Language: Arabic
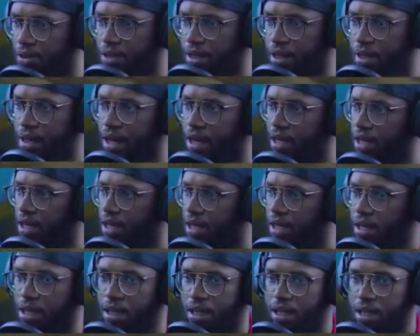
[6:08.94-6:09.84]
نرجع
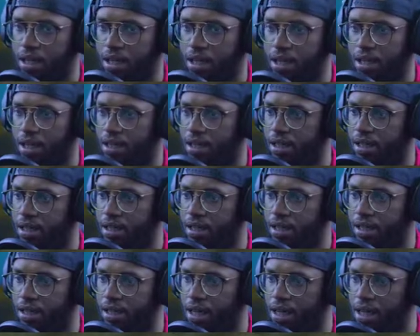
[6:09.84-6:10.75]

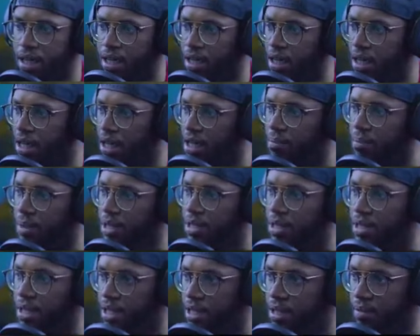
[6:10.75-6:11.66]
الى
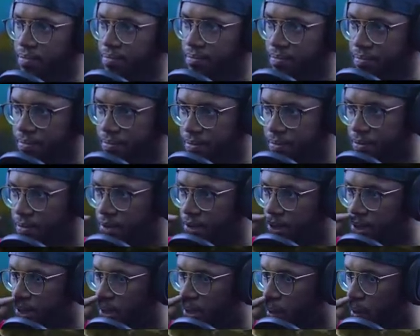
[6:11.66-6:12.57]
المنزل
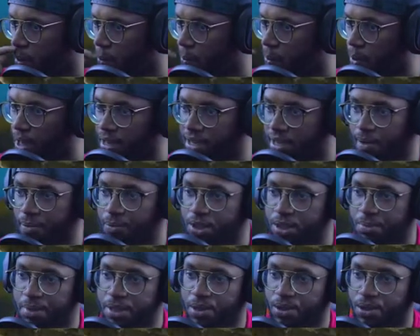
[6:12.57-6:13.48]
ولا تعب
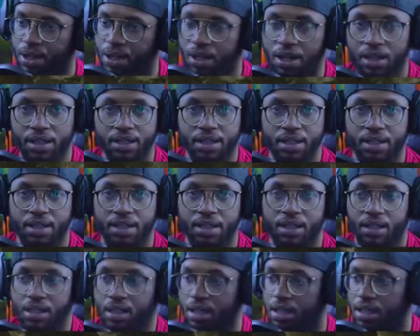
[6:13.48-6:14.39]
وش بنسوي يا خان
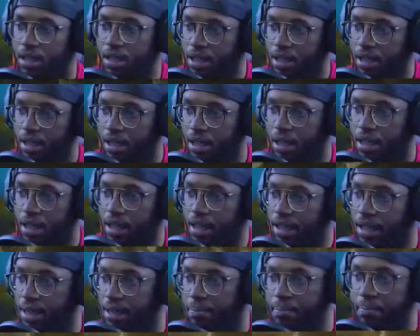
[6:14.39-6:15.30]
آه
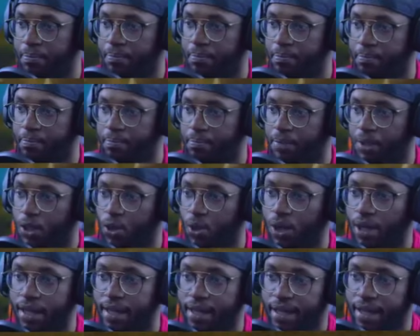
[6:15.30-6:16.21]
الحين
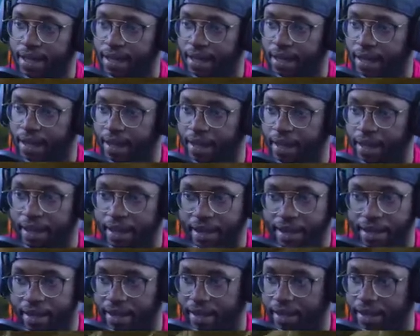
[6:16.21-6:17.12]
بنروح آه
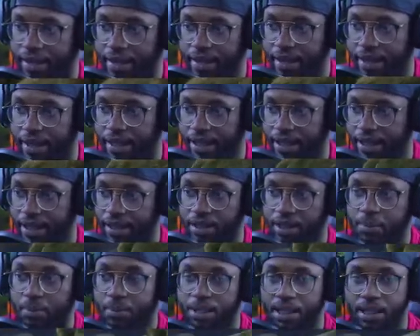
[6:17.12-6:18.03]

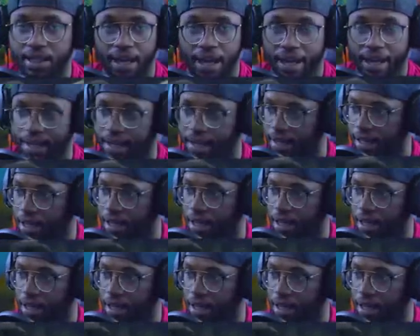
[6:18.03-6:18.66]
نضبط لنا اكل